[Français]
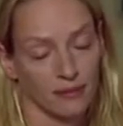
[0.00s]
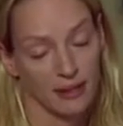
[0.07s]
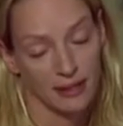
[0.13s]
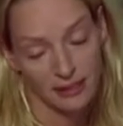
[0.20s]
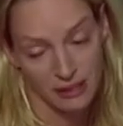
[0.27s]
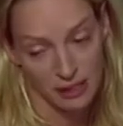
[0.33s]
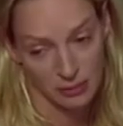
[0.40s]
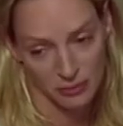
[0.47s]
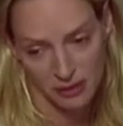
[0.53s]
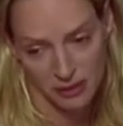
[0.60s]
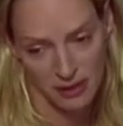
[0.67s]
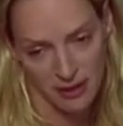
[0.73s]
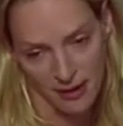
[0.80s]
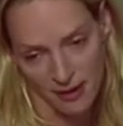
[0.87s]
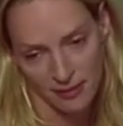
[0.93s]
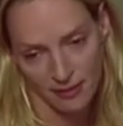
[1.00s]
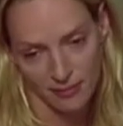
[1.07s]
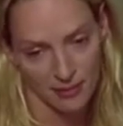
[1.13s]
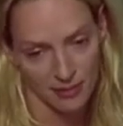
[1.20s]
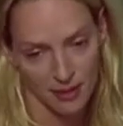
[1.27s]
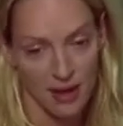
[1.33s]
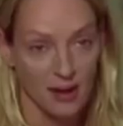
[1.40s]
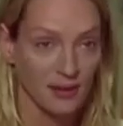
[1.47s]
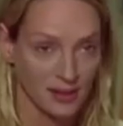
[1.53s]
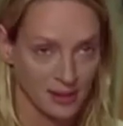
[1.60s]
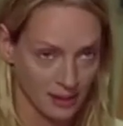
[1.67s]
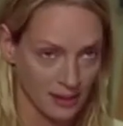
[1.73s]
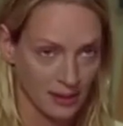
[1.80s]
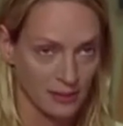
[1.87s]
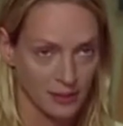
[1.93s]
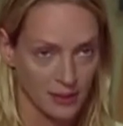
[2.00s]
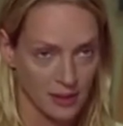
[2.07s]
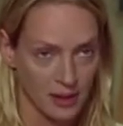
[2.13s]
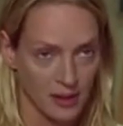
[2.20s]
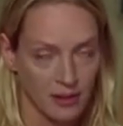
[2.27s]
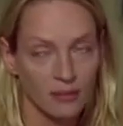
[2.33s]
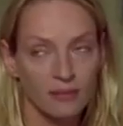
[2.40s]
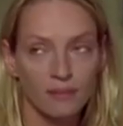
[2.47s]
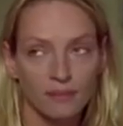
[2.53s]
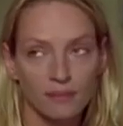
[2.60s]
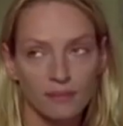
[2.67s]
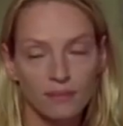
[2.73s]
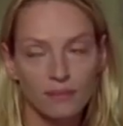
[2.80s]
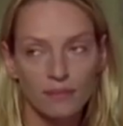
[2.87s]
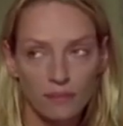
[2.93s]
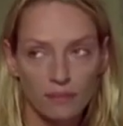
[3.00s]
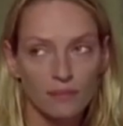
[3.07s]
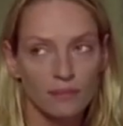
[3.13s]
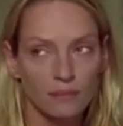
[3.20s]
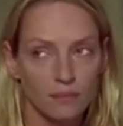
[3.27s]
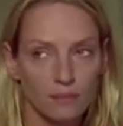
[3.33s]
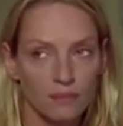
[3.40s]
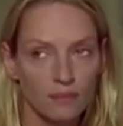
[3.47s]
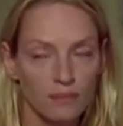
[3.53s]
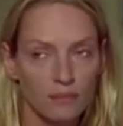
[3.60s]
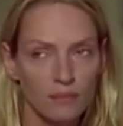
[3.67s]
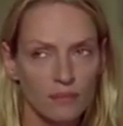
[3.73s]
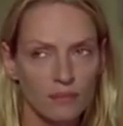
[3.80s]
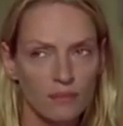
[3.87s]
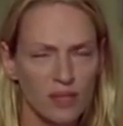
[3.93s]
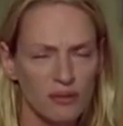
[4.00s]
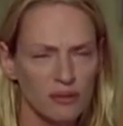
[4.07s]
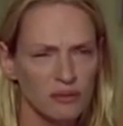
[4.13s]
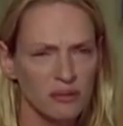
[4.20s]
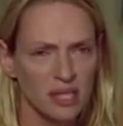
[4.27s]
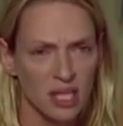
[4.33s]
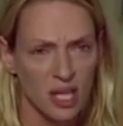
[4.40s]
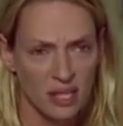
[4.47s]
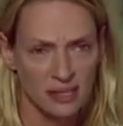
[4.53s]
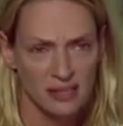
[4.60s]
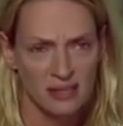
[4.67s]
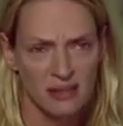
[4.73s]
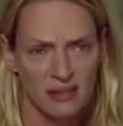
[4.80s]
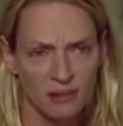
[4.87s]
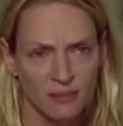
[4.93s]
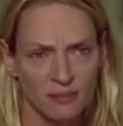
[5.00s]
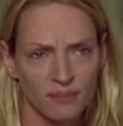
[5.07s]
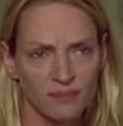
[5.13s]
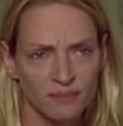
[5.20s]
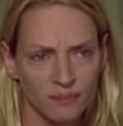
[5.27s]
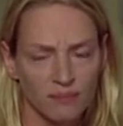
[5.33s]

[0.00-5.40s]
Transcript: Francis était là. Évidemment, il était là. Ça a été très dur de le revoir.